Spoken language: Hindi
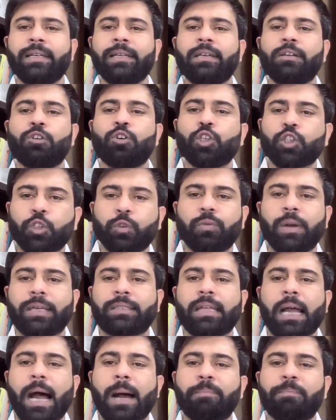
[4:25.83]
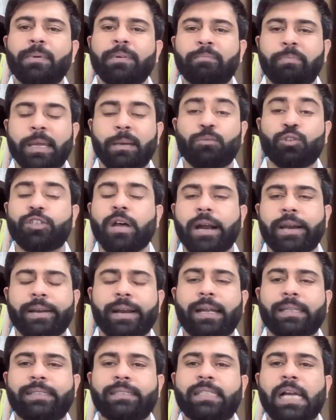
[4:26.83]
उस वक्त आप फिर
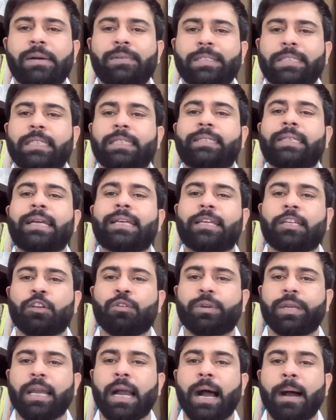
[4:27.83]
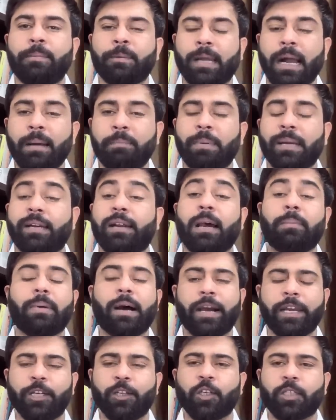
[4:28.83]
मुजाकरात की दावत देते हैं कि क्योंकि आपका पलड़ा
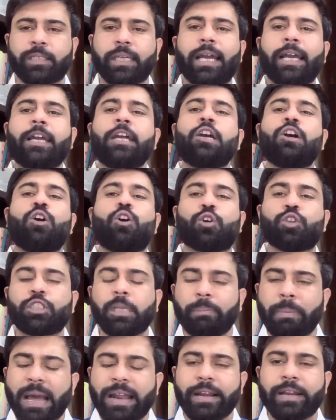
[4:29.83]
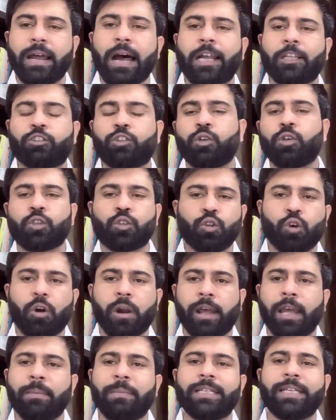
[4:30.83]
भारी होता है और उससे पहले रात को दो
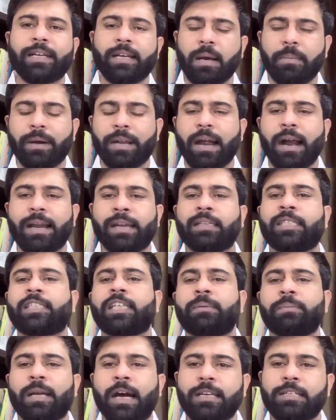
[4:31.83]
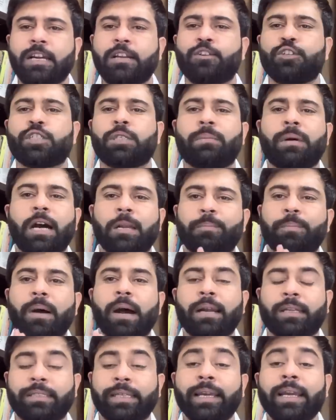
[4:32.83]
अढ़ाई बजे खबर आ गई थी कि इमरान खान को जमान
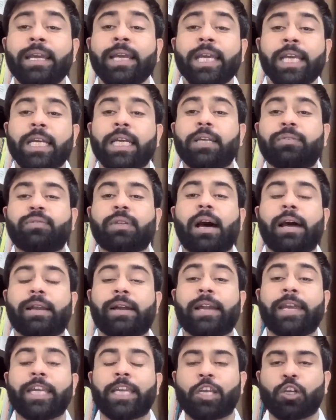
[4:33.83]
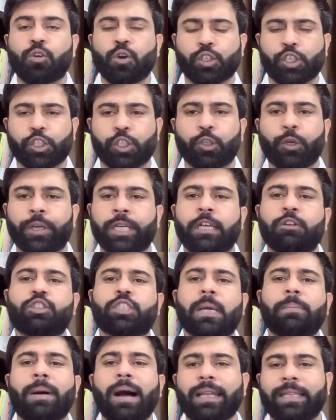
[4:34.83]
पार से गिरफ्तार करने की कोशिश हो रही है
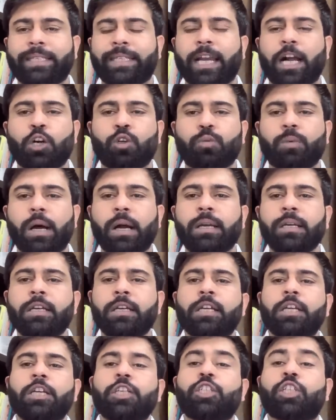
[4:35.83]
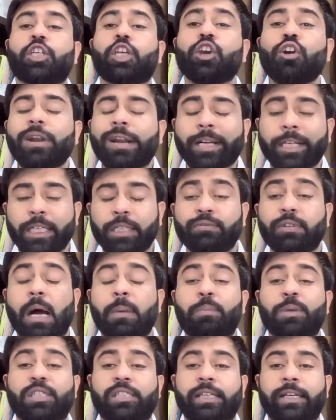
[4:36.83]
उसके बाद क्या हुआ सिक्योरिटी
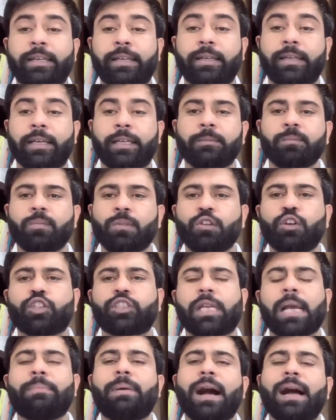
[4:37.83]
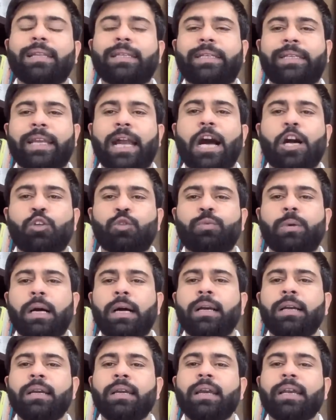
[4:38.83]
वापस ले ली गई उसके बाद क्या हुआ
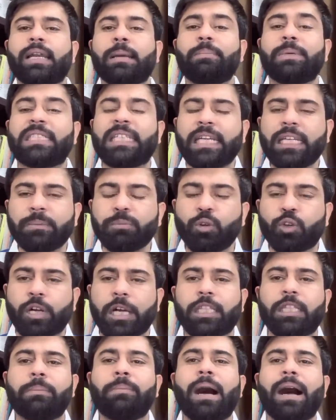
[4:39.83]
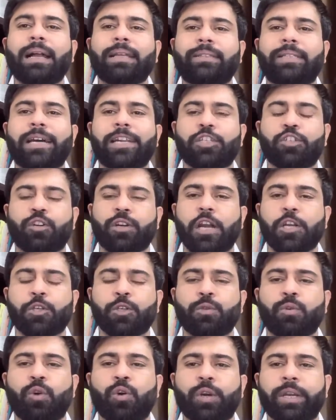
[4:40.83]
कि मजीद मुकदमा दर्ज होना
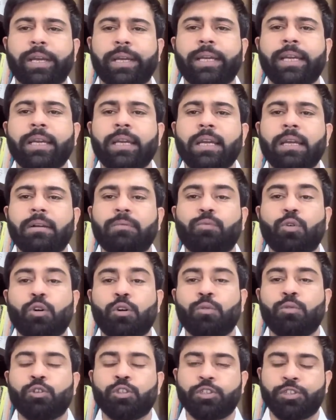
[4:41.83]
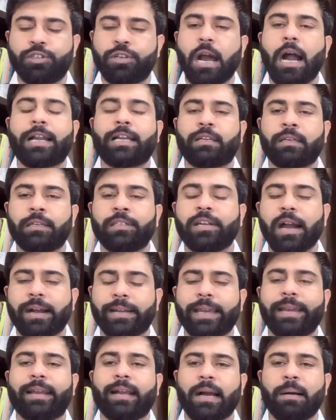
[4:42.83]
शुरू हो गए वो डाक
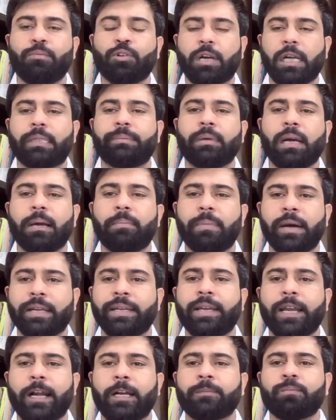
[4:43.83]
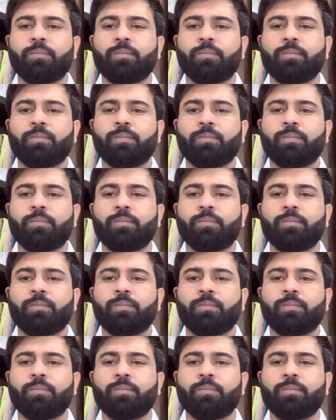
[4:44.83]
डाके का मुकदमा बन गया